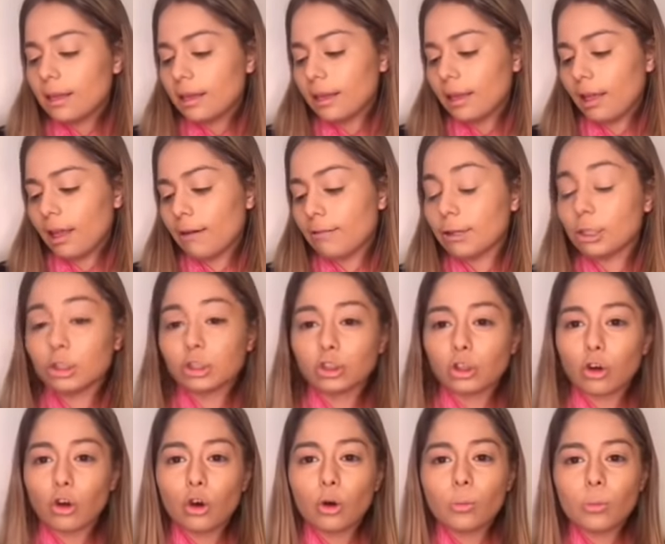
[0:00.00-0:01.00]
Eh, a ver
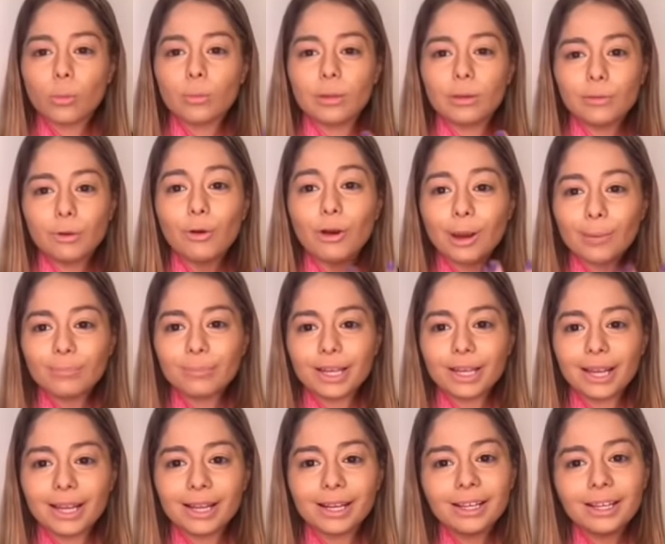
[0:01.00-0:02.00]
yo cómo me veo la
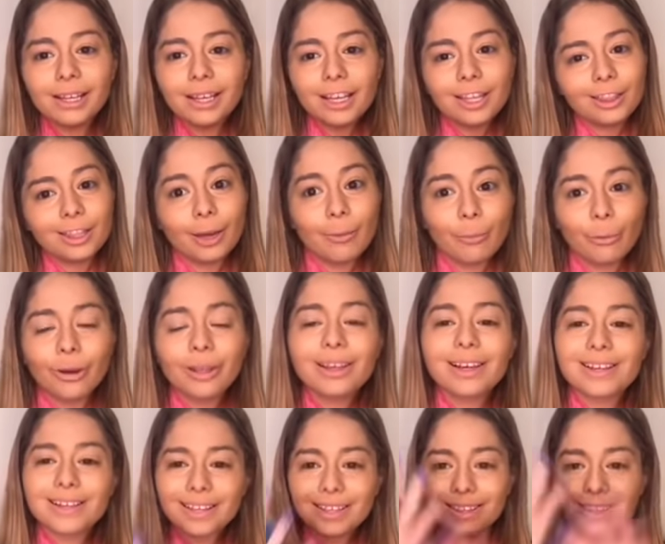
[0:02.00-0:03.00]
piel después
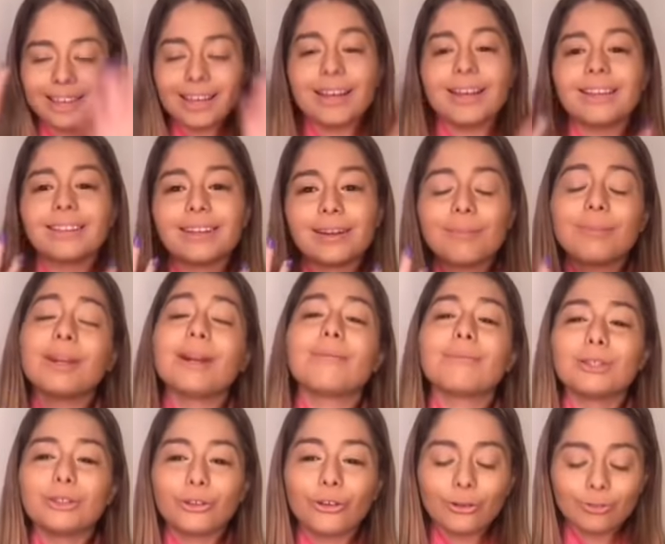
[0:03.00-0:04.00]
de,
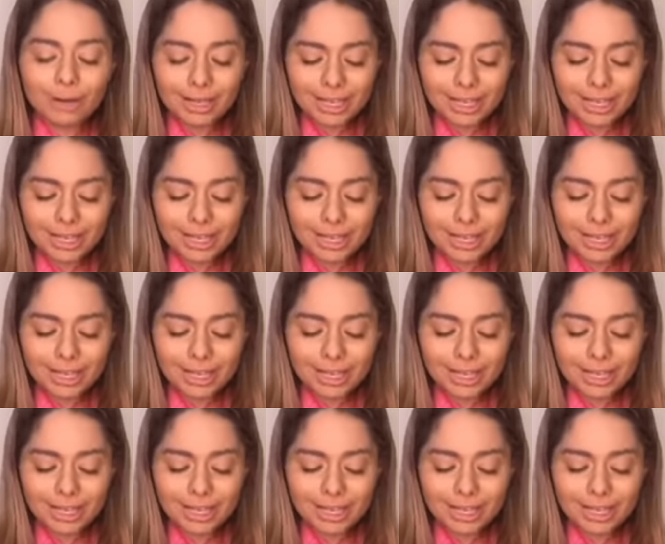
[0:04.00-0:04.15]
terminarme todo el